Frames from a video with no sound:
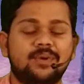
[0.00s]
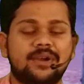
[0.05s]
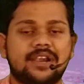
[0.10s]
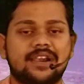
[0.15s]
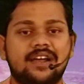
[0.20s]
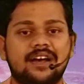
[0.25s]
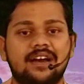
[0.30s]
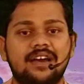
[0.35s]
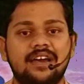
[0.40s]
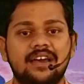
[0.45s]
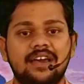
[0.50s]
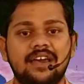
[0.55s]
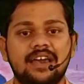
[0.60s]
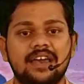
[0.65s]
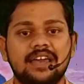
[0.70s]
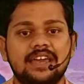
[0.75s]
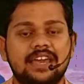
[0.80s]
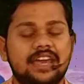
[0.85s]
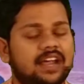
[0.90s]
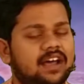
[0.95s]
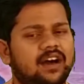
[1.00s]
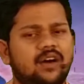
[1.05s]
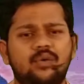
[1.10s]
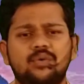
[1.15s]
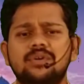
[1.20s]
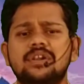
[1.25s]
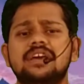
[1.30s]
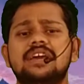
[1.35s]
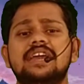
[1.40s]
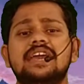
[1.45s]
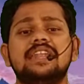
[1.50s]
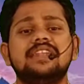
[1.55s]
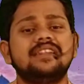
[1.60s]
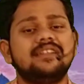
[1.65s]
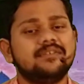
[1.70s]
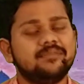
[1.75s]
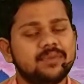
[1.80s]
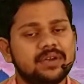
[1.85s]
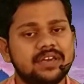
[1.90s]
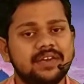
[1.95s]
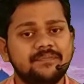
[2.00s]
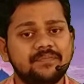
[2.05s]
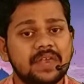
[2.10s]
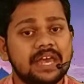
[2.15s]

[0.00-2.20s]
பண்ணுறாங்க அவங்களுக்கு என்னமே